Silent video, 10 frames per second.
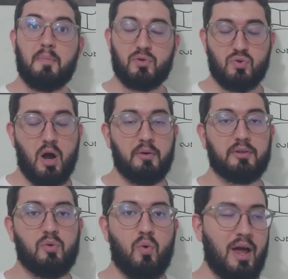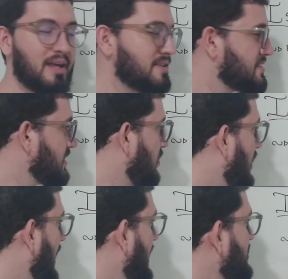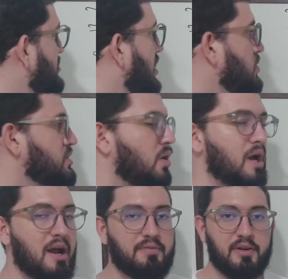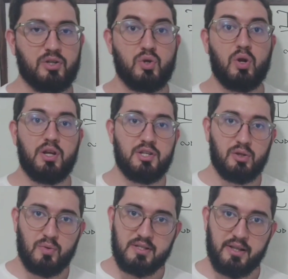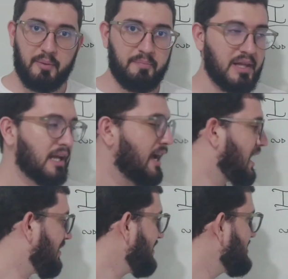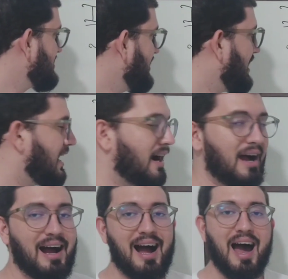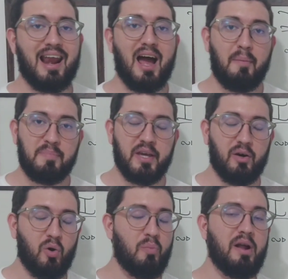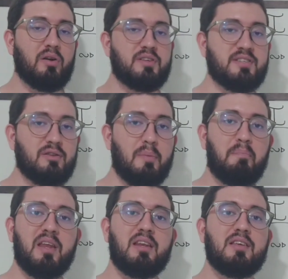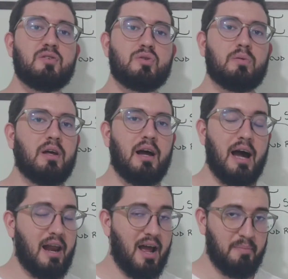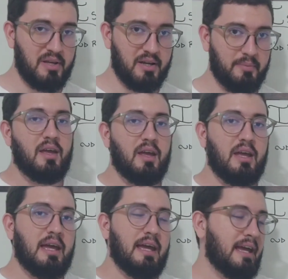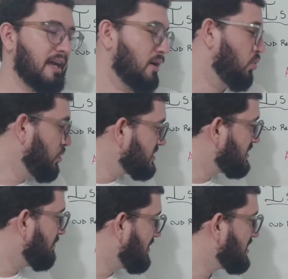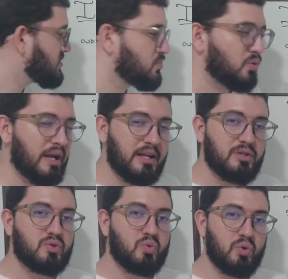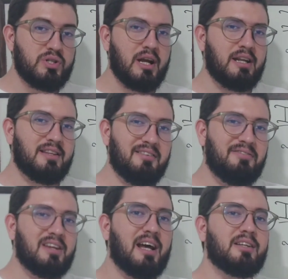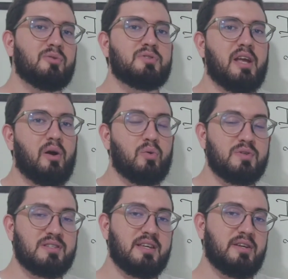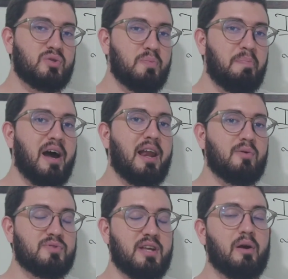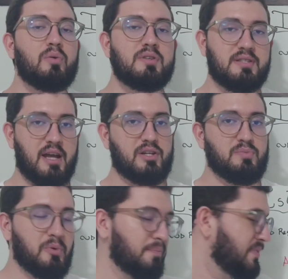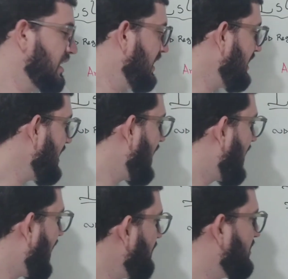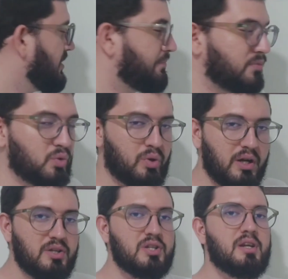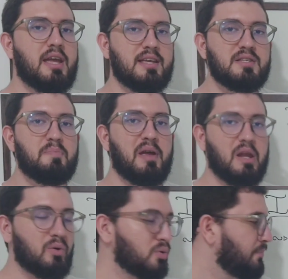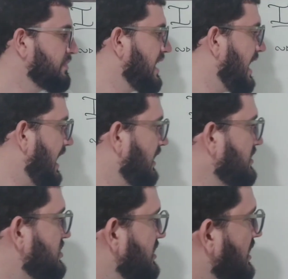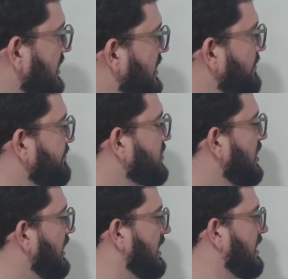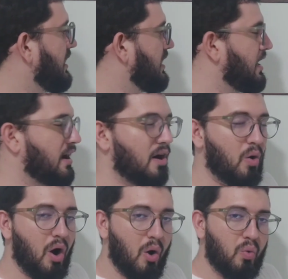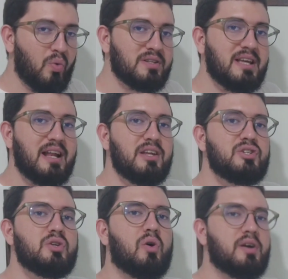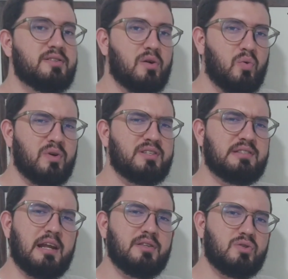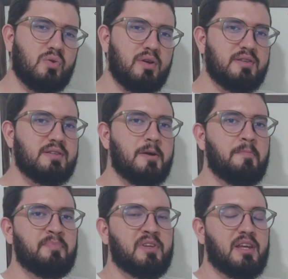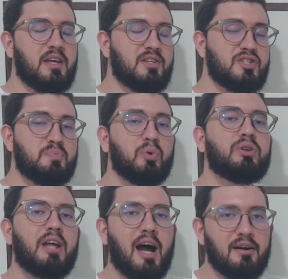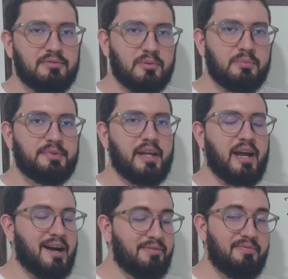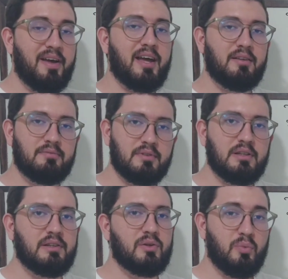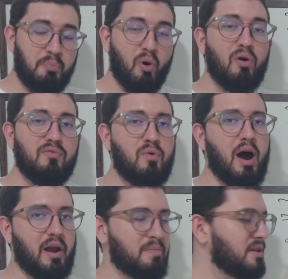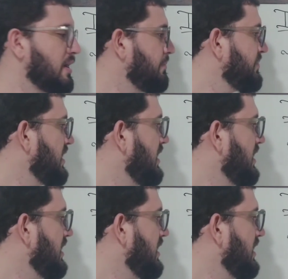Pessoal, então com relação à região geográfica de origem do Islã, ela vai ser a Arábia, ou melhor dizendo, a Península Arábica. É, o islamismo ele surge ali na virada do século VI para o século VII. E a Arábia, durante esse período, ela tinha ali é, algumas religiões, algumas tradições que disputavam né, a fé do povo árabe. Né?